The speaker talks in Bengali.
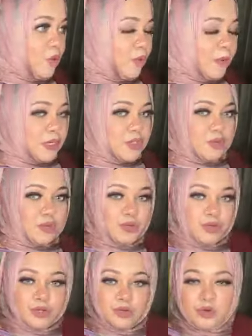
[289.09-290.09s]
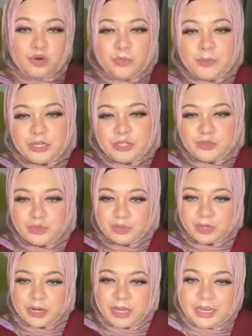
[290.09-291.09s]
খুবই সুন্দর খুবই
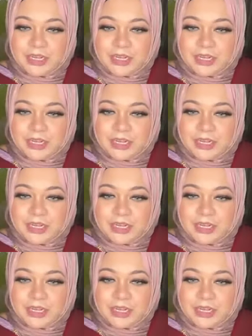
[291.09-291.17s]
সুন্দর